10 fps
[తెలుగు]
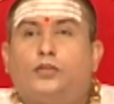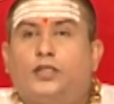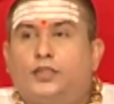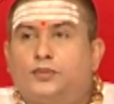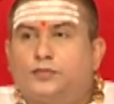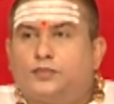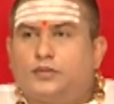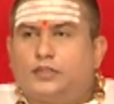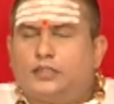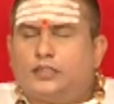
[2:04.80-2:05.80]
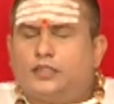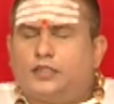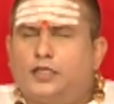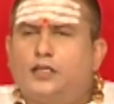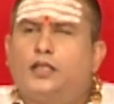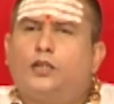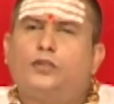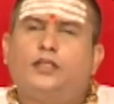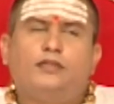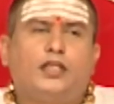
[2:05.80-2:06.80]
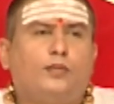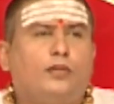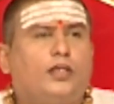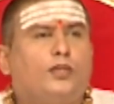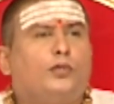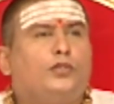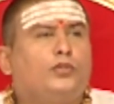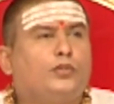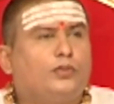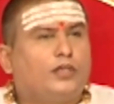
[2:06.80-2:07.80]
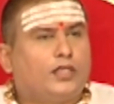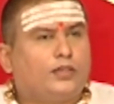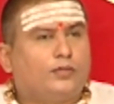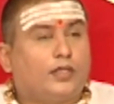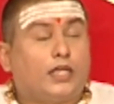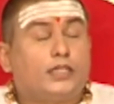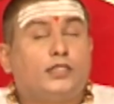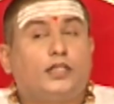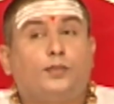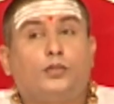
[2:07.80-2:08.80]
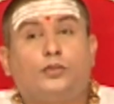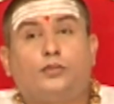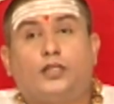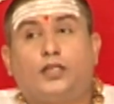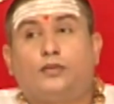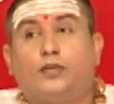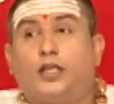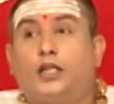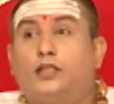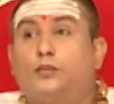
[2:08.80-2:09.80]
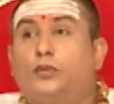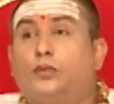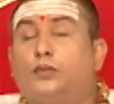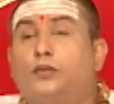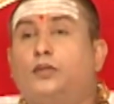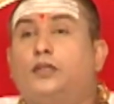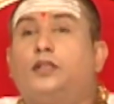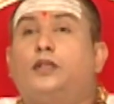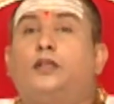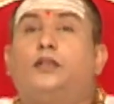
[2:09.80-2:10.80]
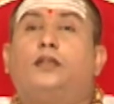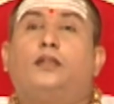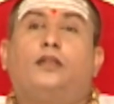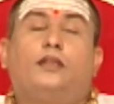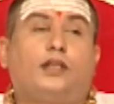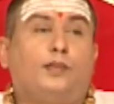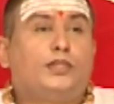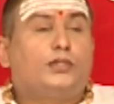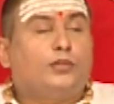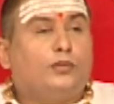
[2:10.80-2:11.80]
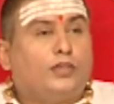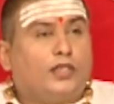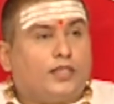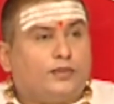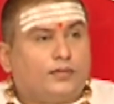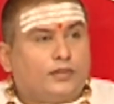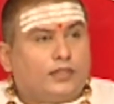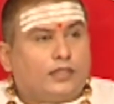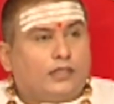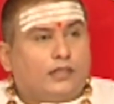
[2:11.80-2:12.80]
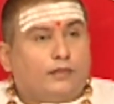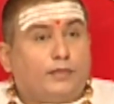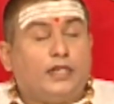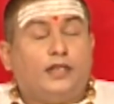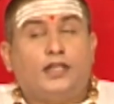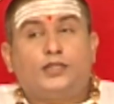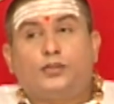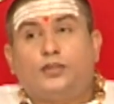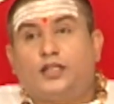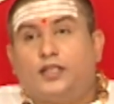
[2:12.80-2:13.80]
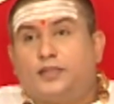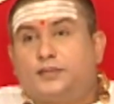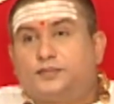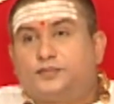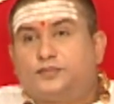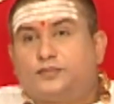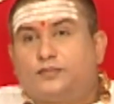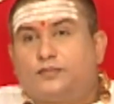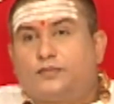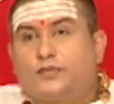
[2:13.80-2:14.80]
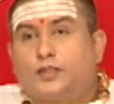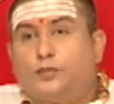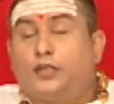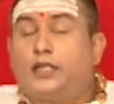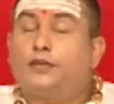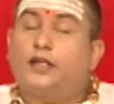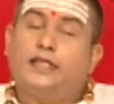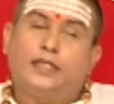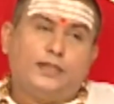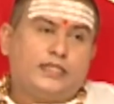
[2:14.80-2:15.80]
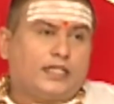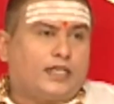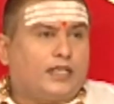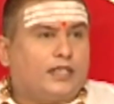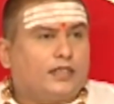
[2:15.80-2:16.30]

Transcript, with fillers: ఉన్నాను ఎన్నెన్నో దివ్య అనుభవాలు పొందుతూ ఉన్నారు ఆశ్చర్యపోతూ ఉన్నారు ఆనందములో రమిస్తూ ఉన్నారు మరి నేర్చుకున్నానా ఇప్పుడు నాకు ఎవరైనా నేర్పించారా